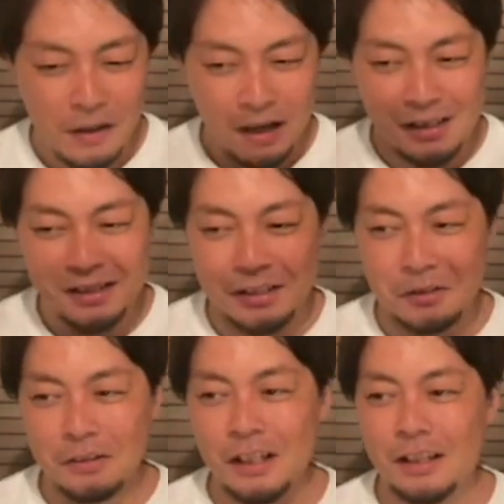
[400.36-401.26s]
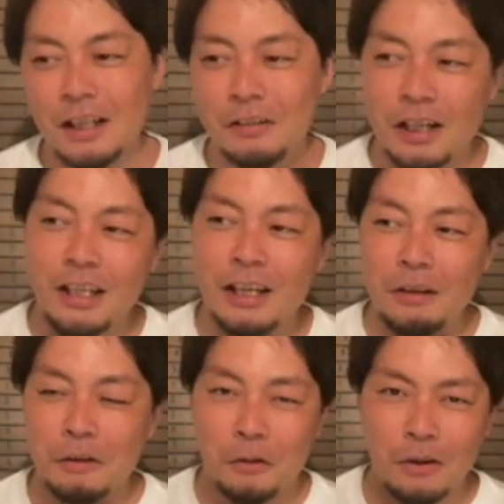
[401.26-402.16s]
発想だったりとか意
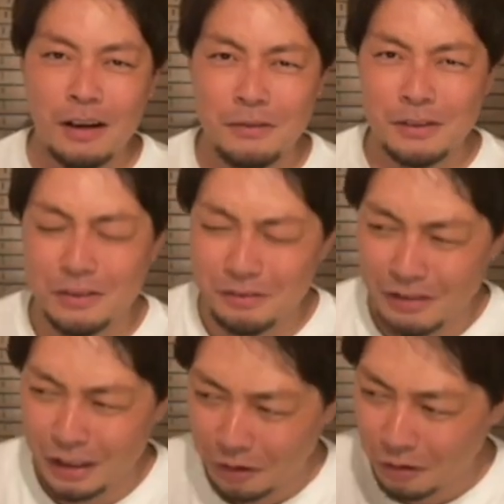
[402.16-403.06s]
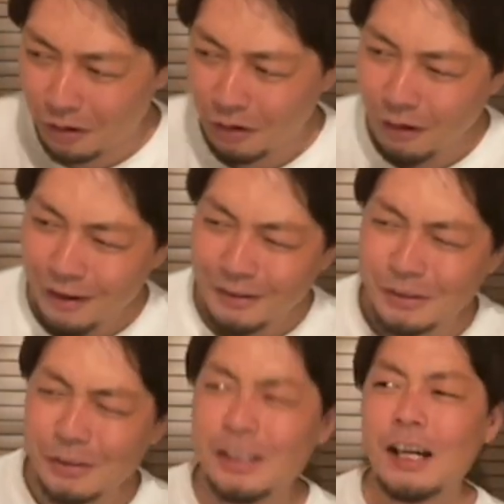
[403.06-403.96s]
見の交換をするんだけど、
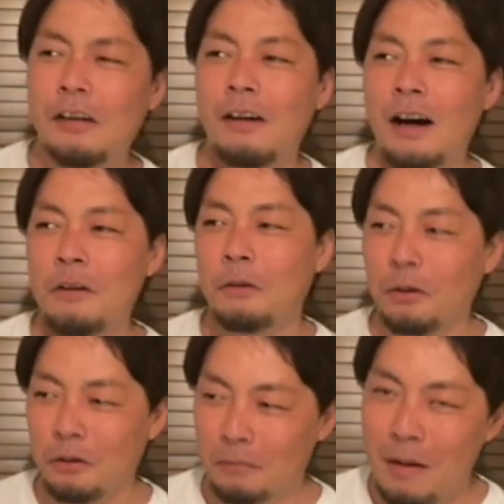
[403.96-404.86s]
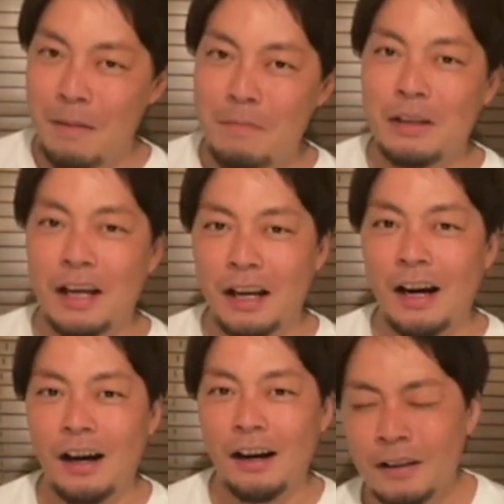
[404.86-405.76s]
空気感はあの頃のままみたい
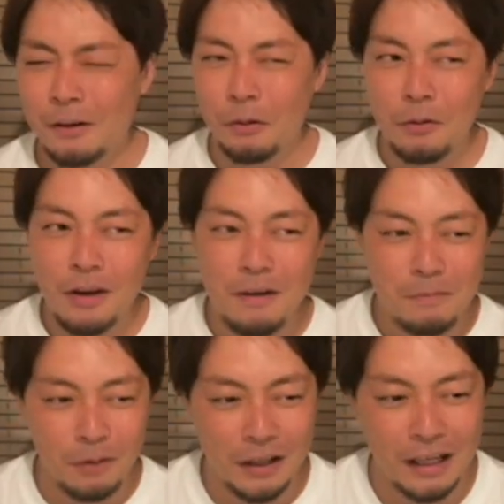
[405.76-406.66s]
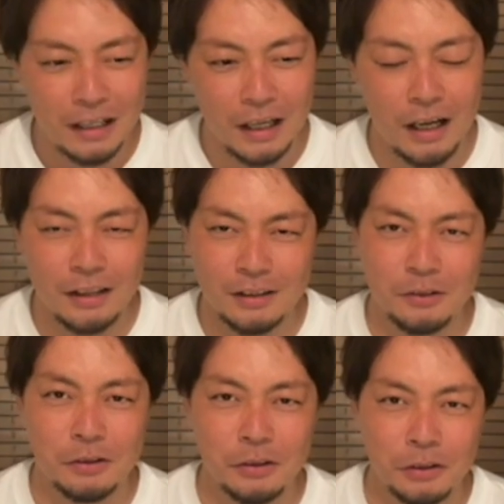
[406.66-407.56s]
な。で、この辺もね、なんか
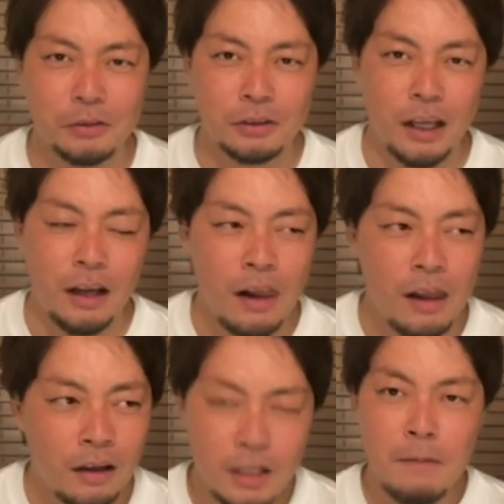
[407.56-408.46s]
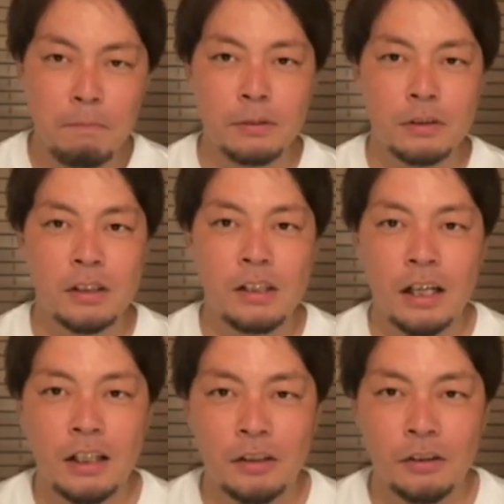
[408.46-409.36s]
すごく良くて、キャンプ好き
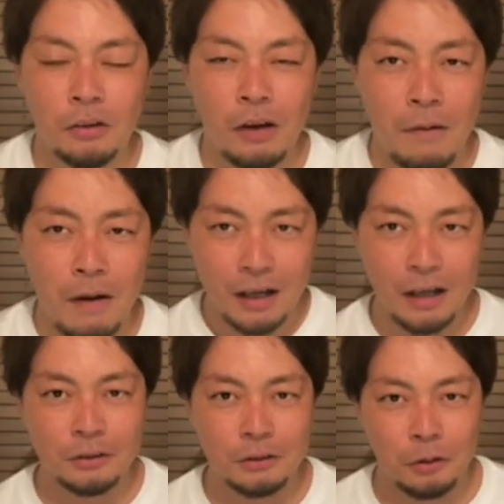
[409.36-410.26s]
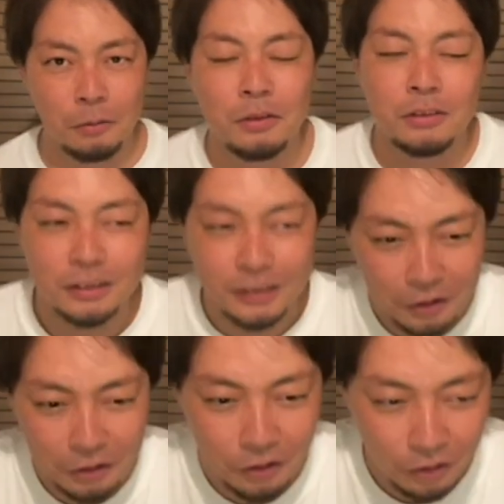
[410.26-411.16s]
な人はわかると思うんですけ
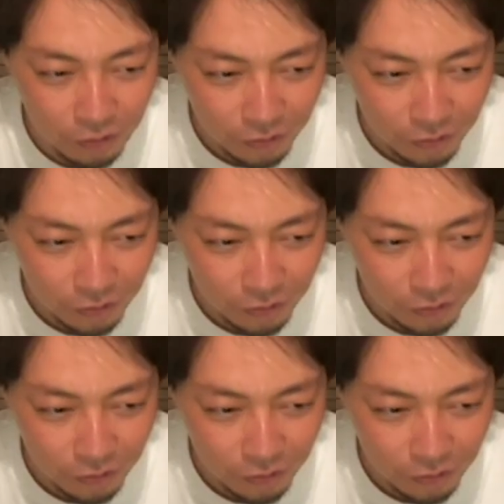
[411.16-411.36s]
ど、